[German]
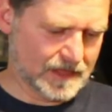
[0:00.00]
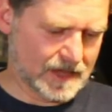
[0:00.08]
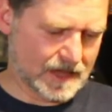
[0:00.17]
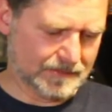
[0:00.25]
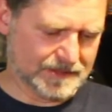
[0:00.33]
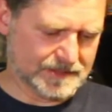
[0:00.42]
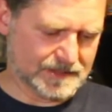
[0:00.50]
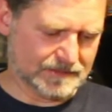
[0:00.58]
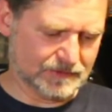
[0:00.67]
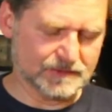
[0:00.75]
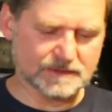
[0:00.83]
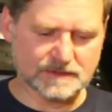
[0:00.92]
Aber ich gehe
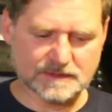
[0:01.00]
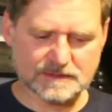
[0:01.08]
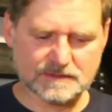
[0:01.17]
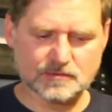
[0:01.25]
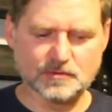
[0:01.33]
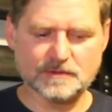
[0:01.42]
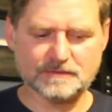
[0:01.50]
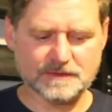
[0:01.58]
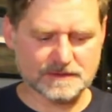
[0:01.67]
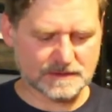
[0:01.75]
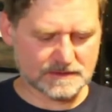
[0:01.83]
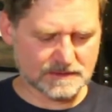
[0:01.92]
davon nicht kühl
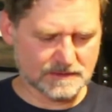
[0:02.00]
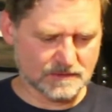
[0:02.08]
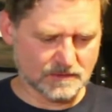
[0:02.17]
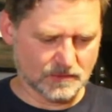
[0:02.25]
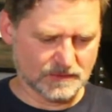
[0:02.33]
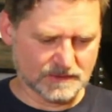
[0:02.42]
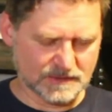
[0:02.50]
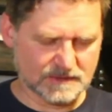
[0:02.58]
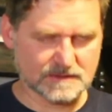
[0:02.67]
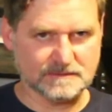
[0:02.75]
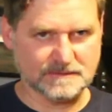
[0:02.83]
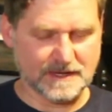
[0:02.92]
gefiltert und
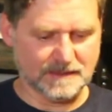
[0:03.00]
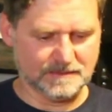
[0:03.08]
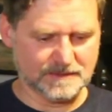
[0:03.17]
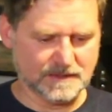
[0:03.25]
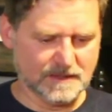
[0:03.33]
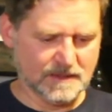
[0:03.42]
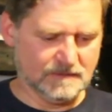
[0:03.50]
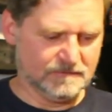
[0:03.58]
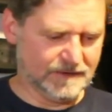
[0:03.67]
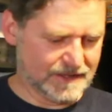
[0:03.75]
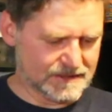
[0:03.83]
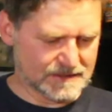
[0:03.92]
nicht gefärbt,
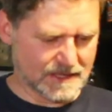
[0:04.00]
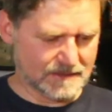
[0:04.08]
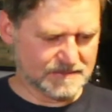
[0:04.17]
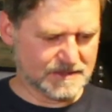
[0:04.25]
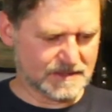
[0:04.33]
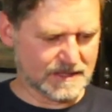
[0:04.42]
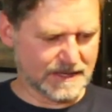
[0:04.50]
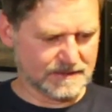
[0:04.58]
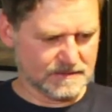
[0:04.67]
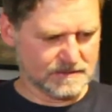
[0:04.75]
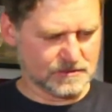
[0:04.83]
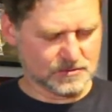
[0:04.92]
weil ich habe hier
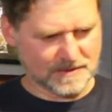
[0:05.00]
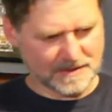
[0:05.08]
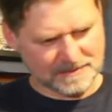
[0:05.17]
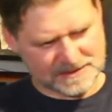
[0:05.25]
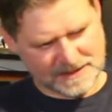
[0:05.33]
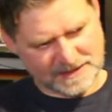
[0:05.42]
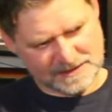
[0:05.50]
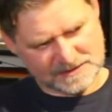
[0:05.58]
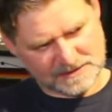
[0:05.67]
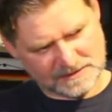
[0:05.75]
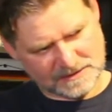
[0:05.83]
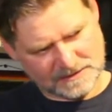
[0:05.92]
kleine
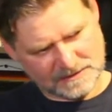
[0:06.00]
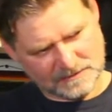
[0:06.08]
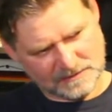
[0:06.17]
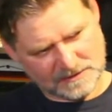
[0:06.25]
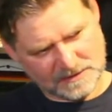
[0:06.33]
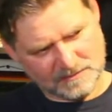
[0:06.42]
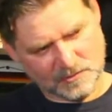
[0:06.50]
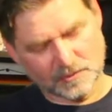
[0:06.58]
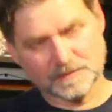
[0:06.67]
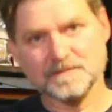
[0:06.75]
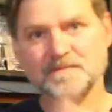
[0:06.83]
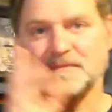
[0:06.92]
Schwebeteilchen drin unten am
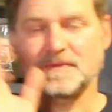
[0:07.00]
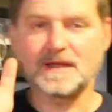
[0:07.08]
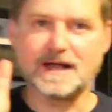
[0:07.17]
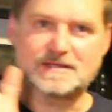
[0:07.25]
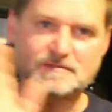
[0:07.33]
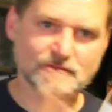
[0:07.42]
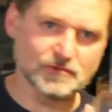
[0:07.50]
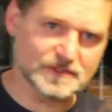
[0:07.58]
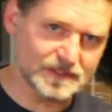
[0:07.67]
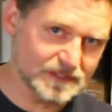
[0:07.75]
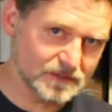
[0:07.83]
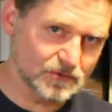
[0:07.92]
Boden. Also wird
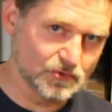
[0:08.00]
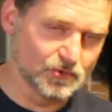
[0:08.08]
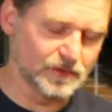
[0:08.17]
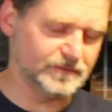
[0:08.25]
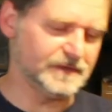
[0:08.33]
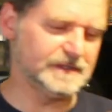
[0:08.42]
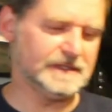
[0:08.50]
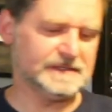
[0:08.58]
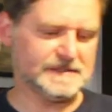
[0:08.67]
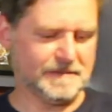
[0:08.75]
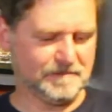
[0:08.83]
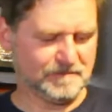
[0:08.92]
sie nicht kühl gefiltert
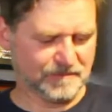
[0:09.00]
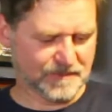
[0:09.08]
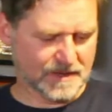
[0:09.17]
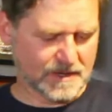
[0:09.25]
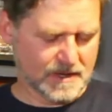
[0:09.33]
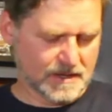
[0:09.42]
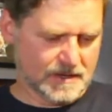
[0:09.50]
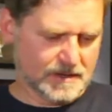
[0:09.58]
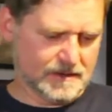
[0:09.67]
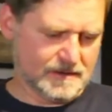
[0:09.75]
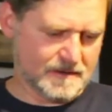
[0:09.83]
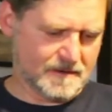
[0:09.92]
sein.
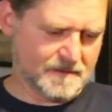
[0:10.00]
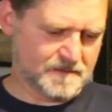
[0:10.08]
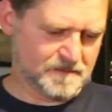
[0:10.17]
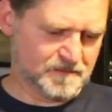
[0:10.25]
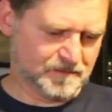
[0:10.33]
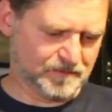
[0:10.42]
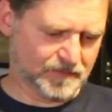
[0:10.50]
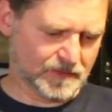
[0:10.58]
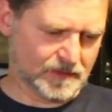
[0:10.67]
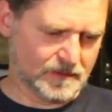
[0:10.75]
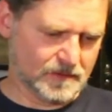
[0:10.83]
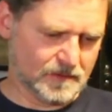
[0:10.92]
Ähm,
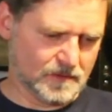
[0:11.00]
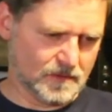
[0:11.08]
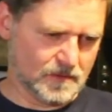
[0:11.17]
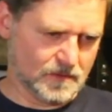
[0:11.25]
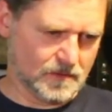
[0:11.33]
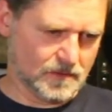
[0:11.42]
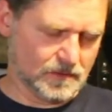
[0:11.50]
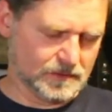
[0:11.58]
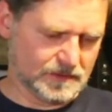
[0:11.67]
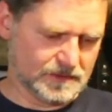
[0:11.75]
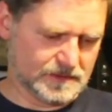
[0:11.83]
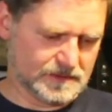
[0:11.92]

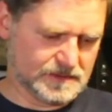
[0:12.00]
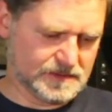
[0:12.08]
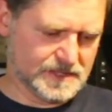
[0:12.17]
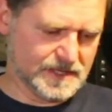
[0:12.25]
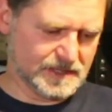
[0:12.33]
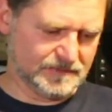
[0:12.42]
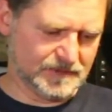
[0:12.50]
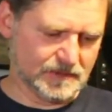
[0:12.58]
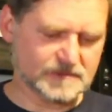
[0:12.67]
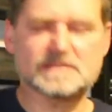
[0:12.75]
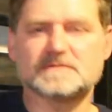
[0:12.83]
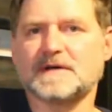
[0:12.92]
und ich gehe davon
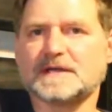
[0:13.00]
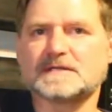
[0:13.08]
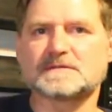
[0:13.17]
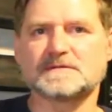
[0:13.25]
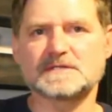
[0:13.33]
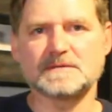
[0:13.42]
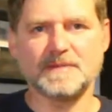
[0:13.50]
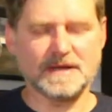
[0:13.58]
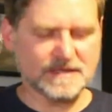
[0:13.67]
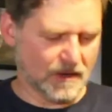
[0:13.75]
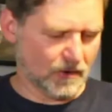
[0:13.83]
aus, dass feines Whisky Berlin